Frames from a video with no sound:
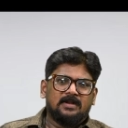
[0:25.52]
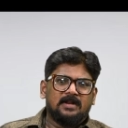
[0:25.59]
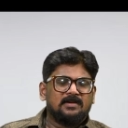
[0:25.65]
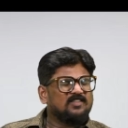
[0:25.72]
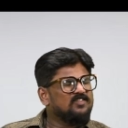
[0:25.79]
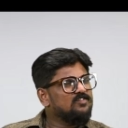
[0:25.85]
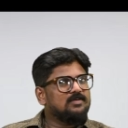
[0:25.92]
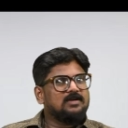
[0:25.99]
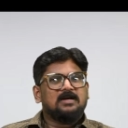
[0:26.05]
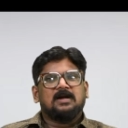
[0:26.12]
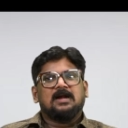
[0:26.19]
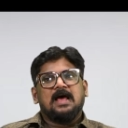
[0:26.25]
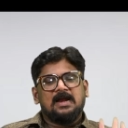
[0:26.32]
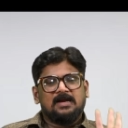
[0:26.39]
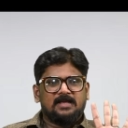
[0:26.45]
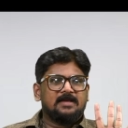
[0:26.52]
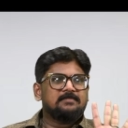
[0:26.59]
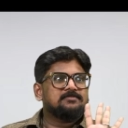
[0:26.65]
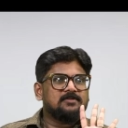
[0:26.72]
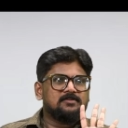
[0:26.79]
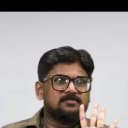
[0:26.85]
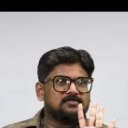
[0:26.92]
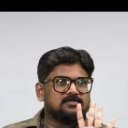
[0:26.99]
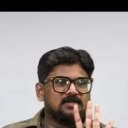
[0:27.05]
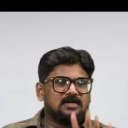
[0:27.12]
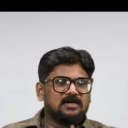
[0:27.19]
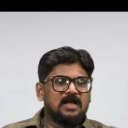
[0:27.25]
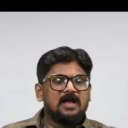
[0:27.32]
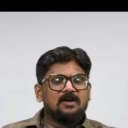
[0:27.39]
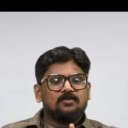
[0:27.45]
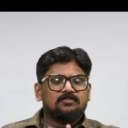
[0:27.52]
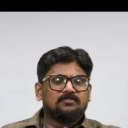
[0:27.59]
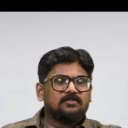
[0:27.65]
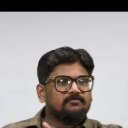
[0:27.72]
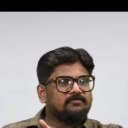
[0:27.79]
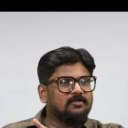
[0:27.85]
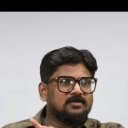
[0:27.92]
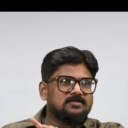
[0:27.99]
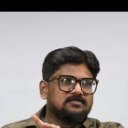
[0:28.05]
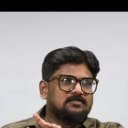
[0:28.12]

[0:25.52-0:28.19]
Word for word: నేను నేను నాలుగే ఎపిసోడ్ చూసా నాలుగోది కూడా ఫుల్గా